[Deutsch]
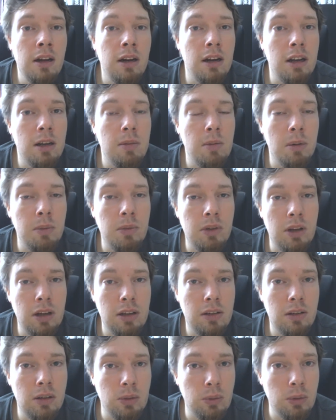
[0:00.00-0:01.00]
Nicht mehr um
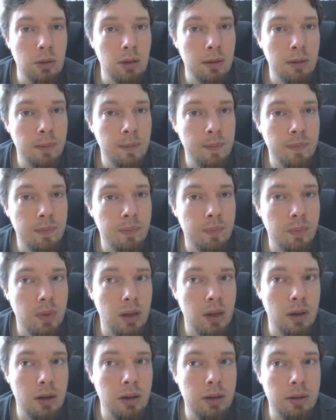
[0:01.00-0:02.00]
16 Uhr.
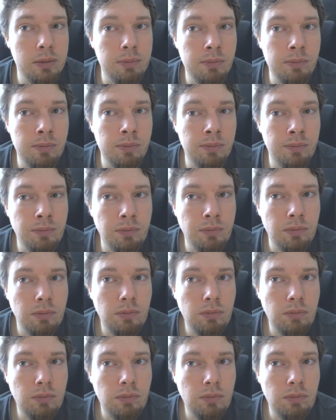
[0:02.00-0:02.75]
Ähm,